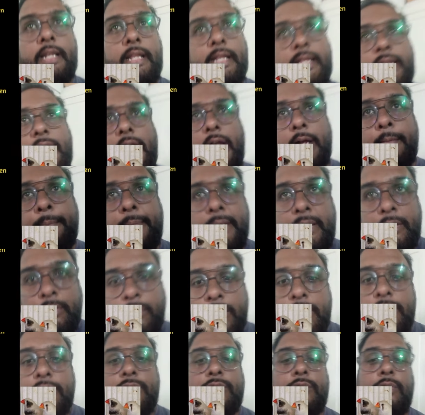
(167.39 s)
लेकिन अभी
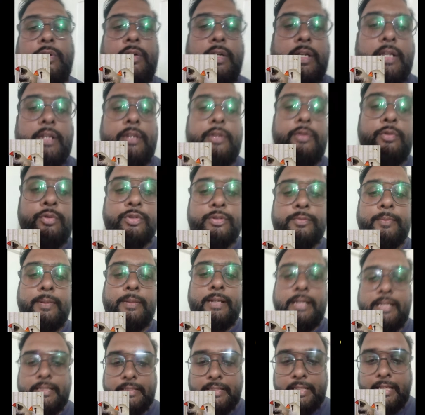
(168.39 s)
कोई उसको अगर यूज़
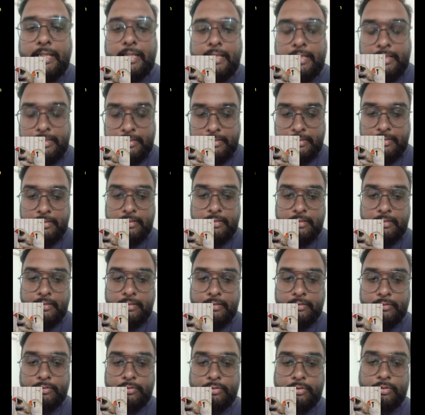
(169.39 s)
में लेता है
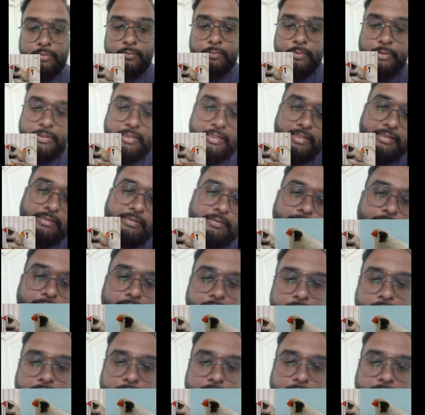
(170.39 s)
तो वो ये